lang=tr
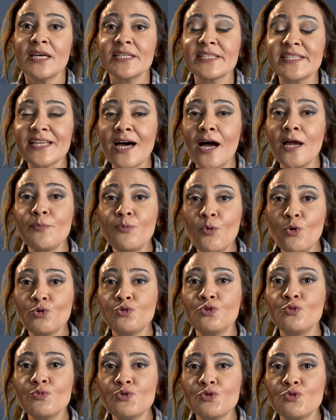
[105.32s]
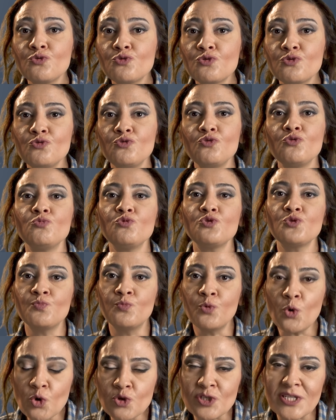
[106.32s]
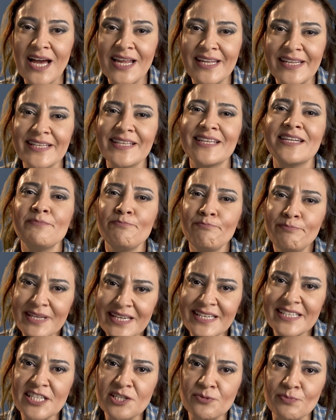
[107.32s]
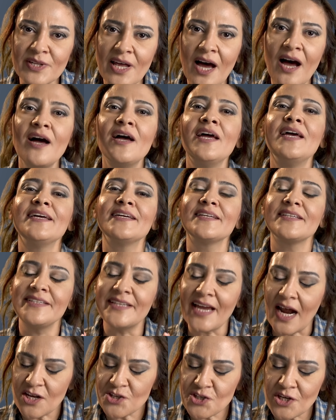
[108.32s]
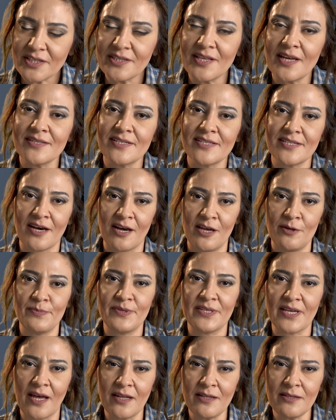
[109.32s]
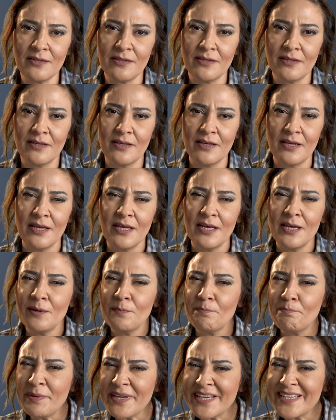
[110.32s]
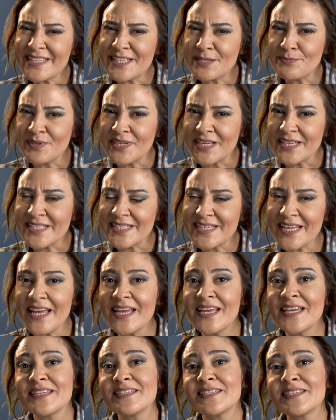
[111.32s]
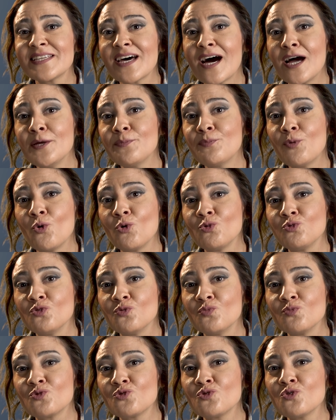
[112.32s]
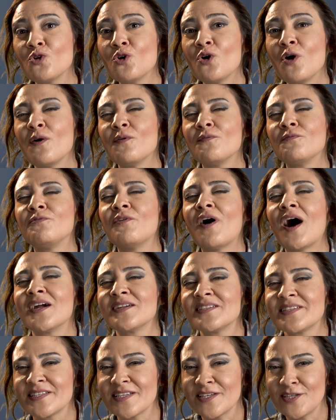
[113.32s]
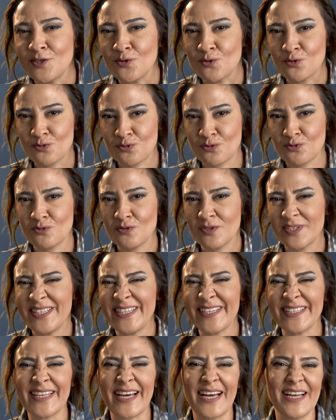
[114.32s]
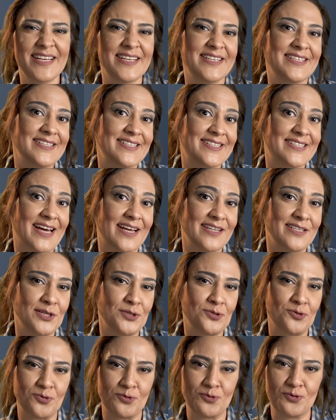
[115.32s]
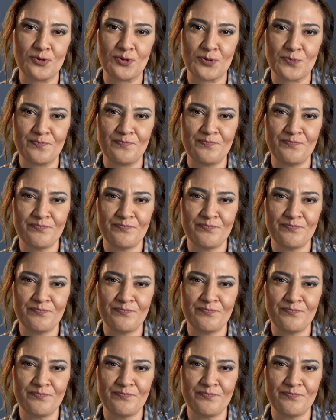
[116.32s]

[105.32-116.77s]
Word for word: Sahip olduğumuzu düşündüğümüz bu özelliklerin bir kısmına gerçekten sahipken bir kısmına ise sahip olduğumuzu varsayıyoruz ya da zannediyoruz.